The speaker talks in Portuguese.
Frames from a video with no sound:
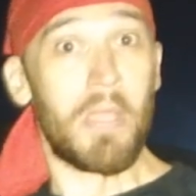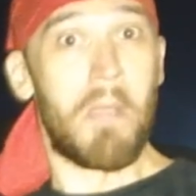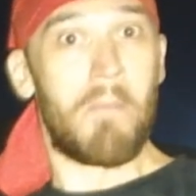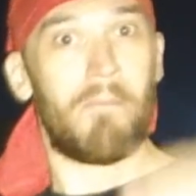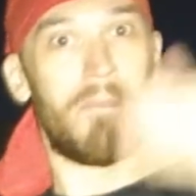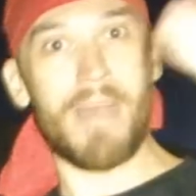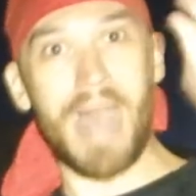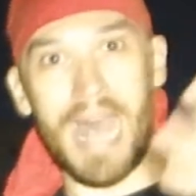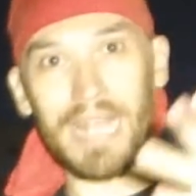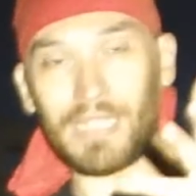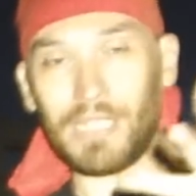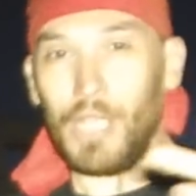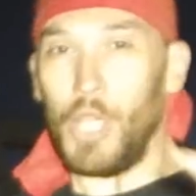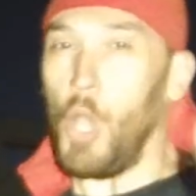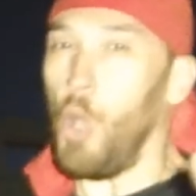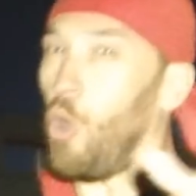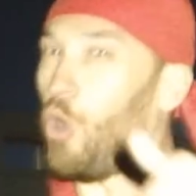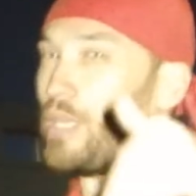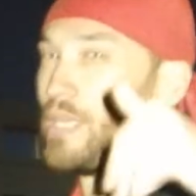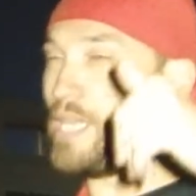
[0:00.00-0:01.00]
Mas
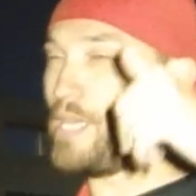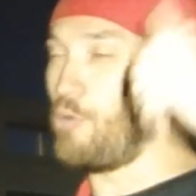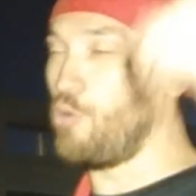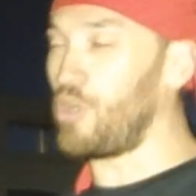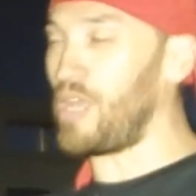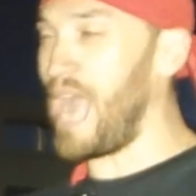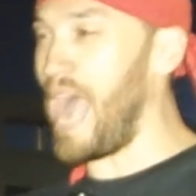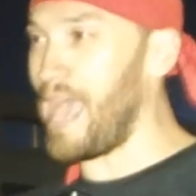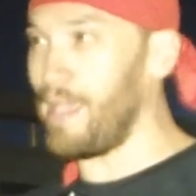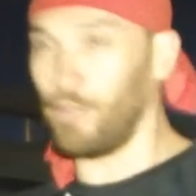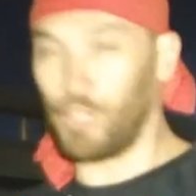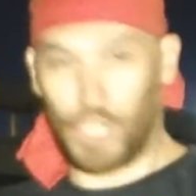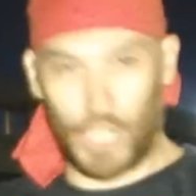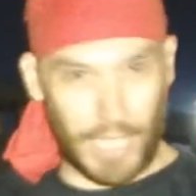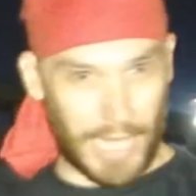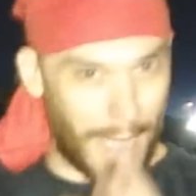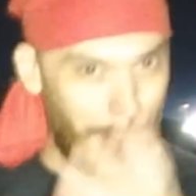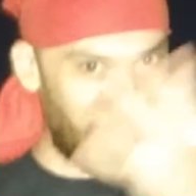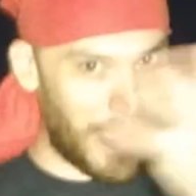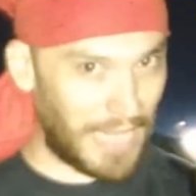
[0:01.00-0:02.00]
Rodrigo Caio de
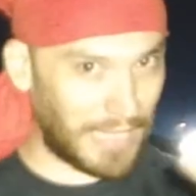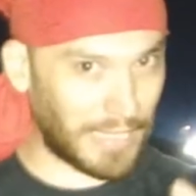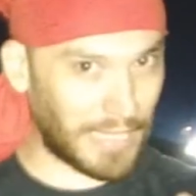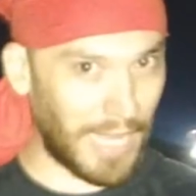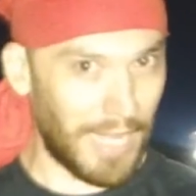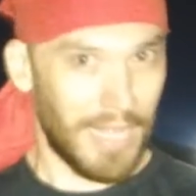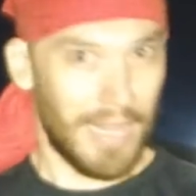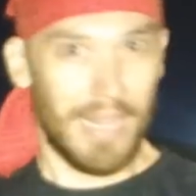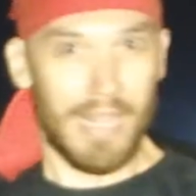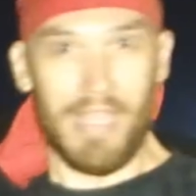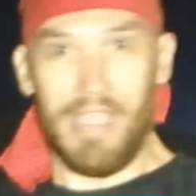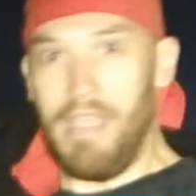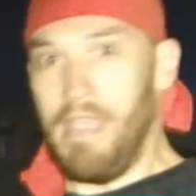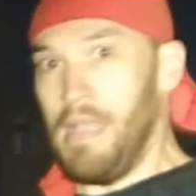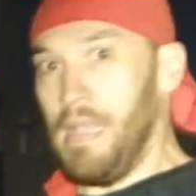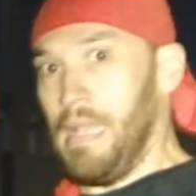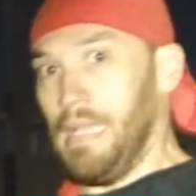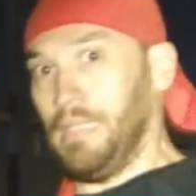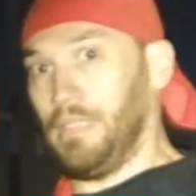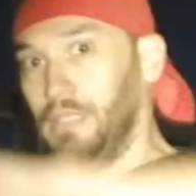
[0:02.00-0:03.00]
cabeça
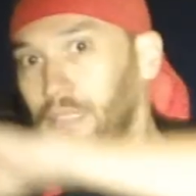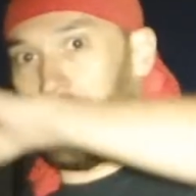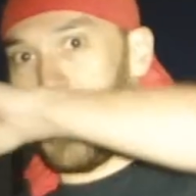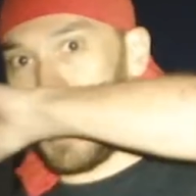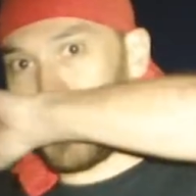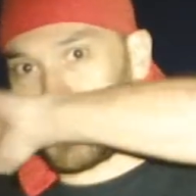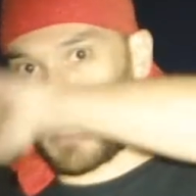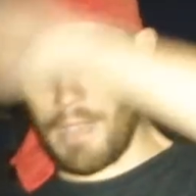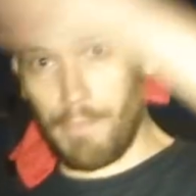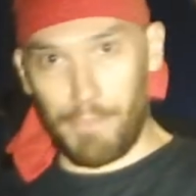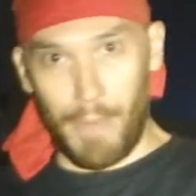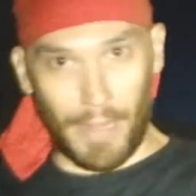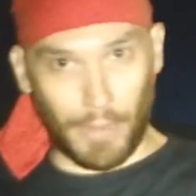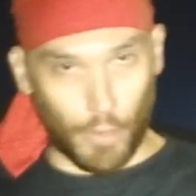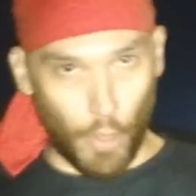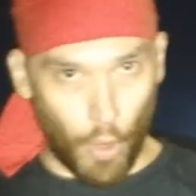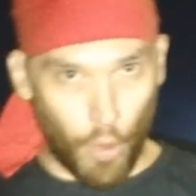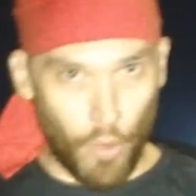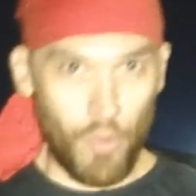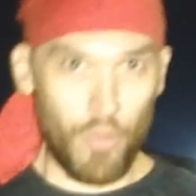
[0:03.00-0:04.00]

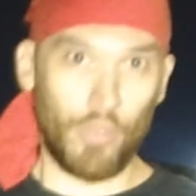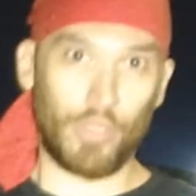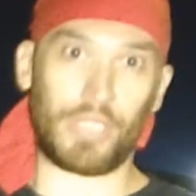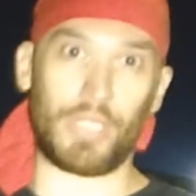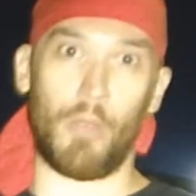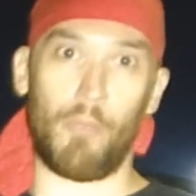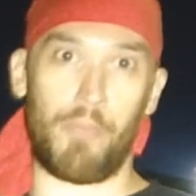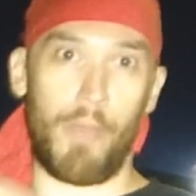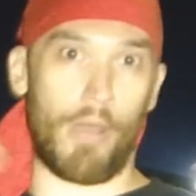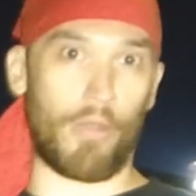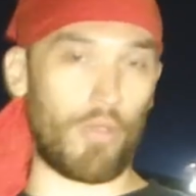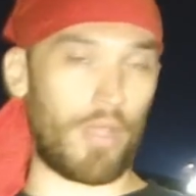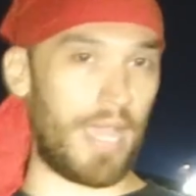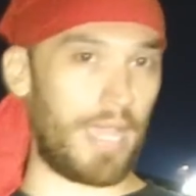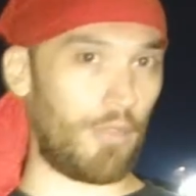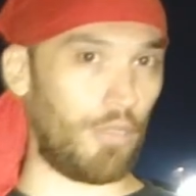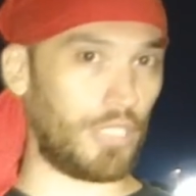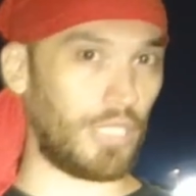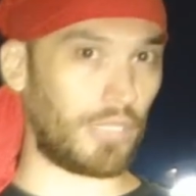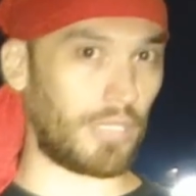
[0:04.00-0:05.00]
desempatou, São Paulo
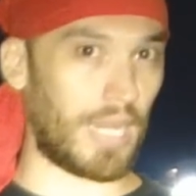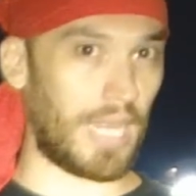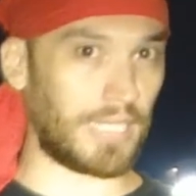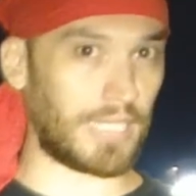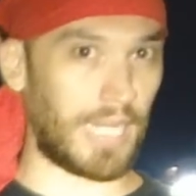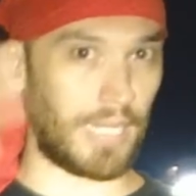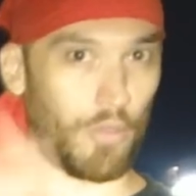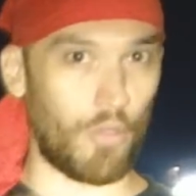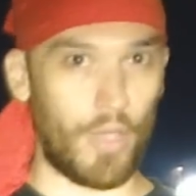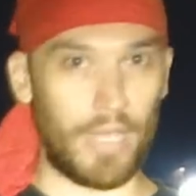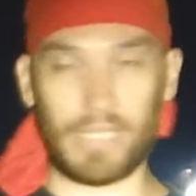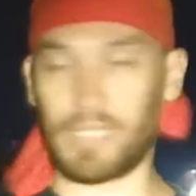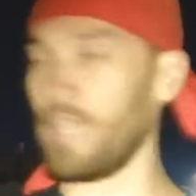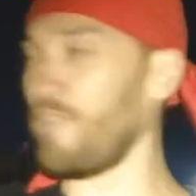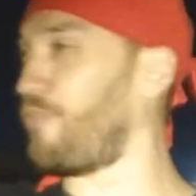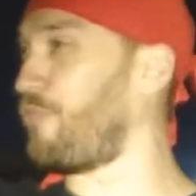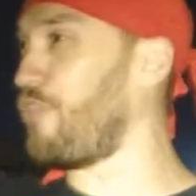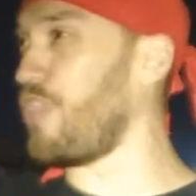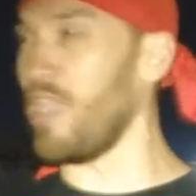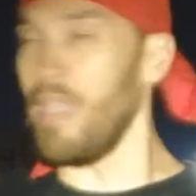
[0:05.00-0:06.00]
ganhou de 3 a 2,
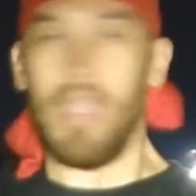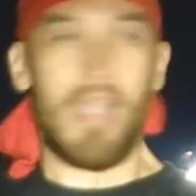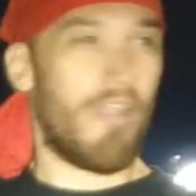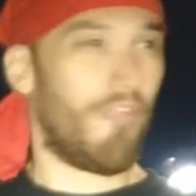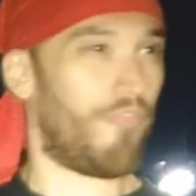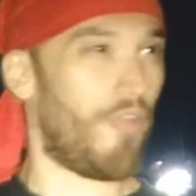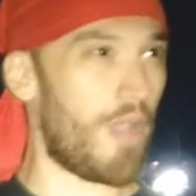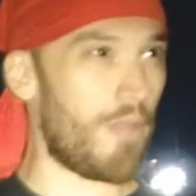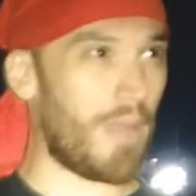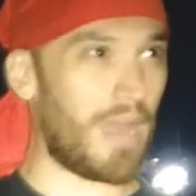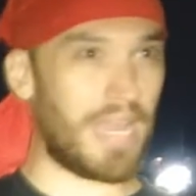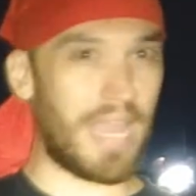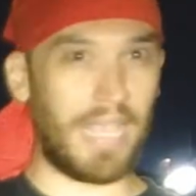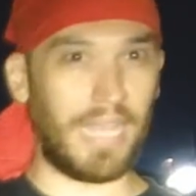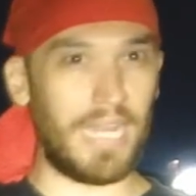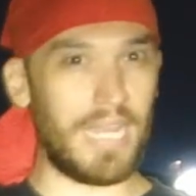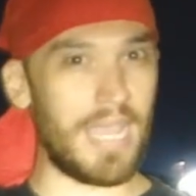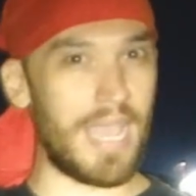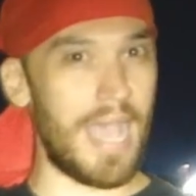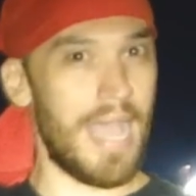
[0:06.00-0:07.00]
enfim, foi uma
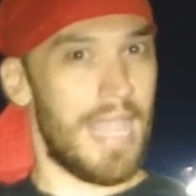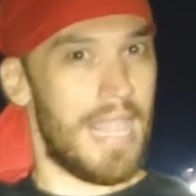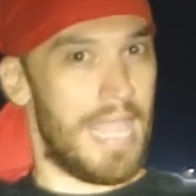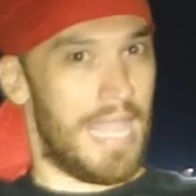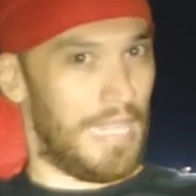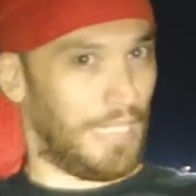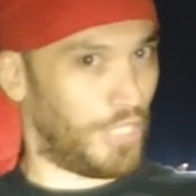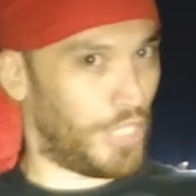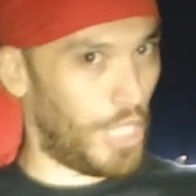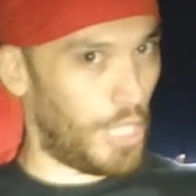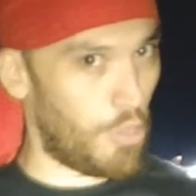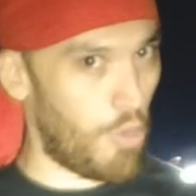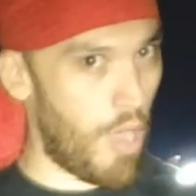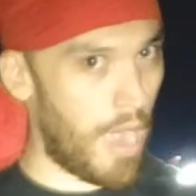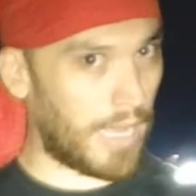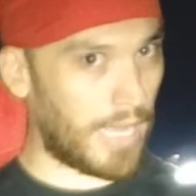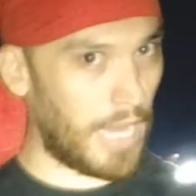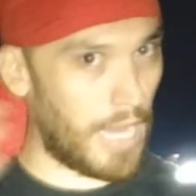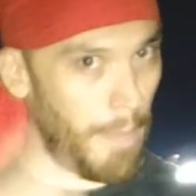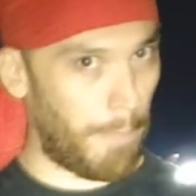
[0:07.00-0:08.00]
alegria, tirou
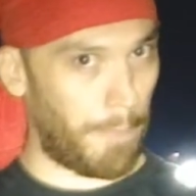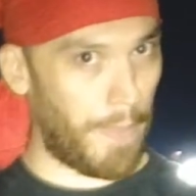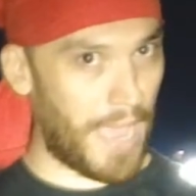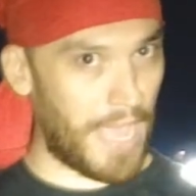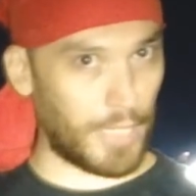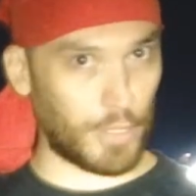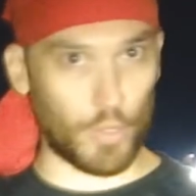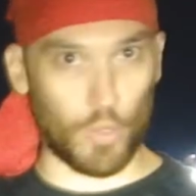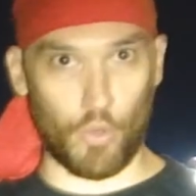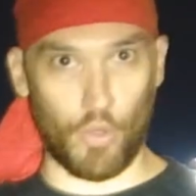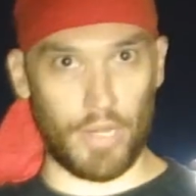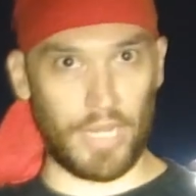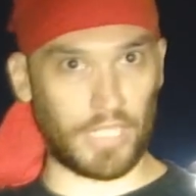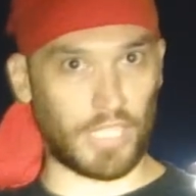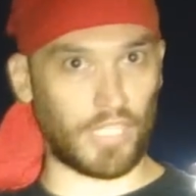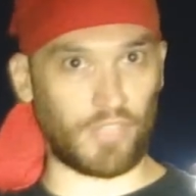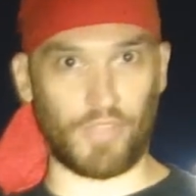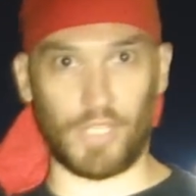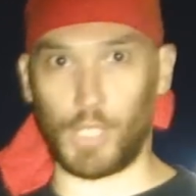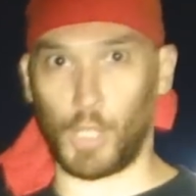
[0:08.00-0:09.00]
aquele peso, o
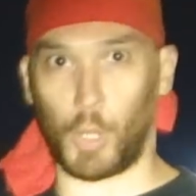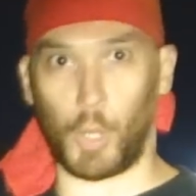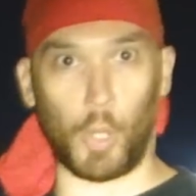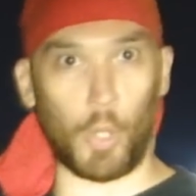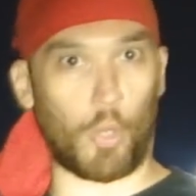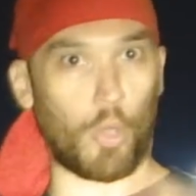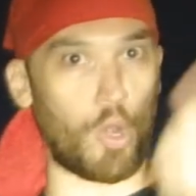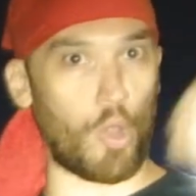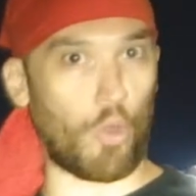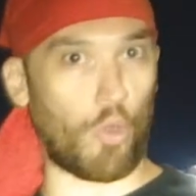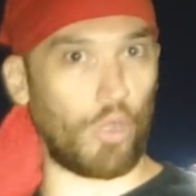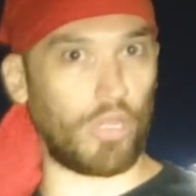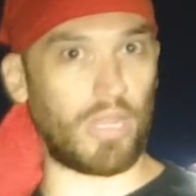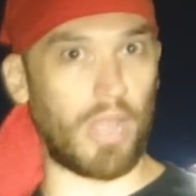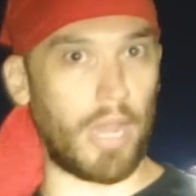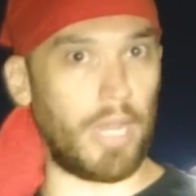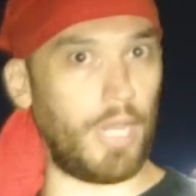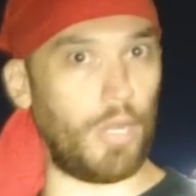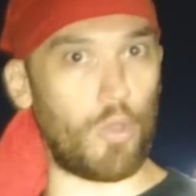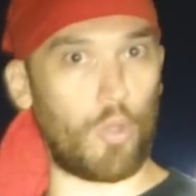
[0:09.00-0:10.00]
Corinthians fez de tudo, colocou
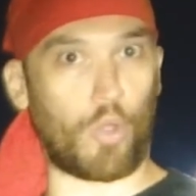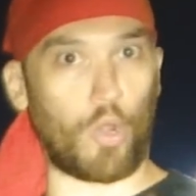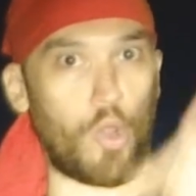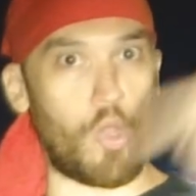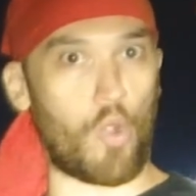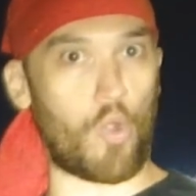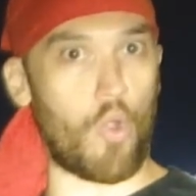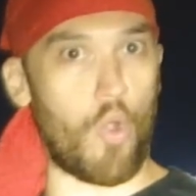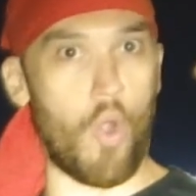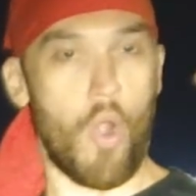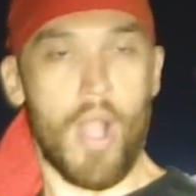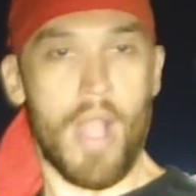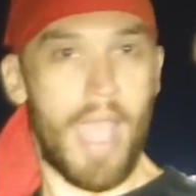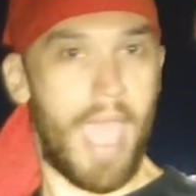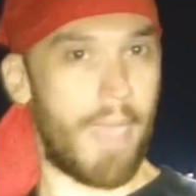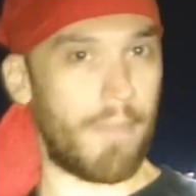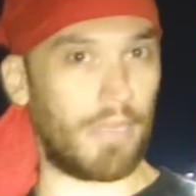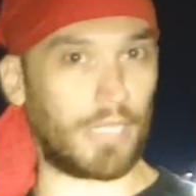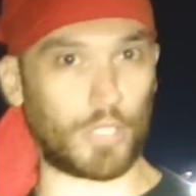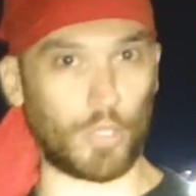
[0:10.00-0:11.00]
Danilo, colocou
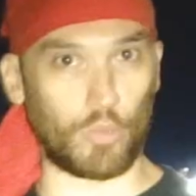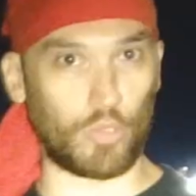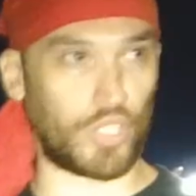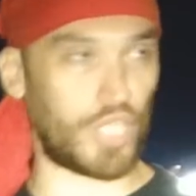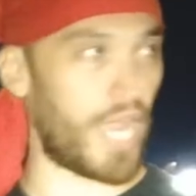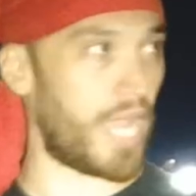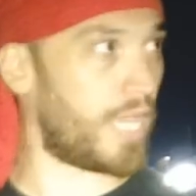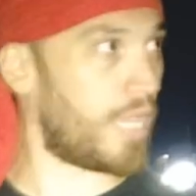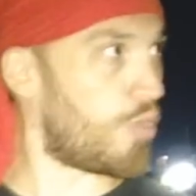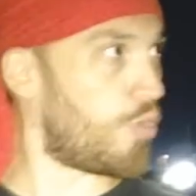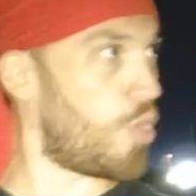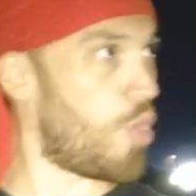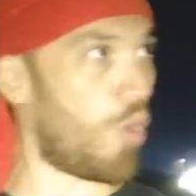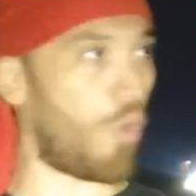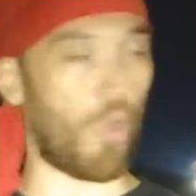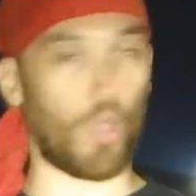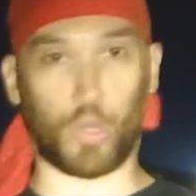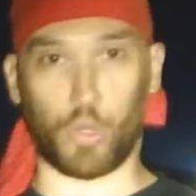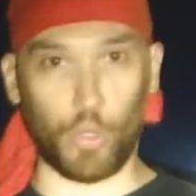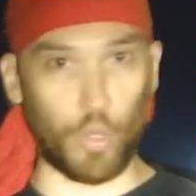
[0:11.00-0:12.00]
Emerson Sheik,
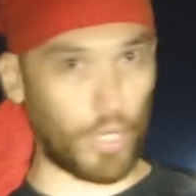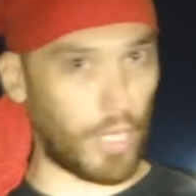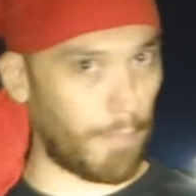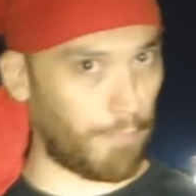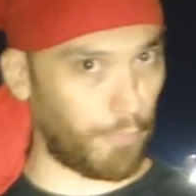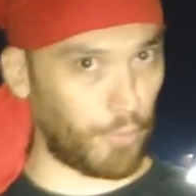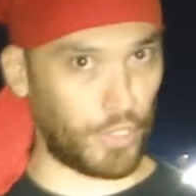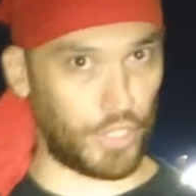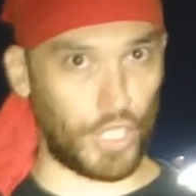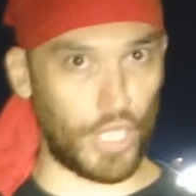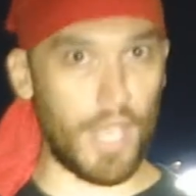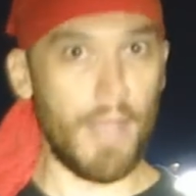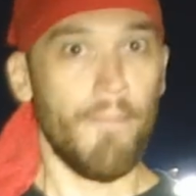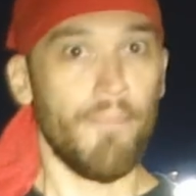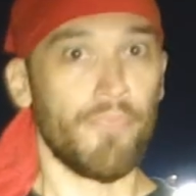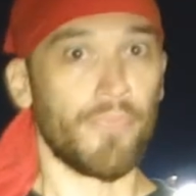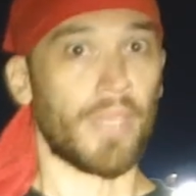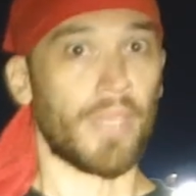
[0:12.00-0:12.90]
colocou tudo que podia.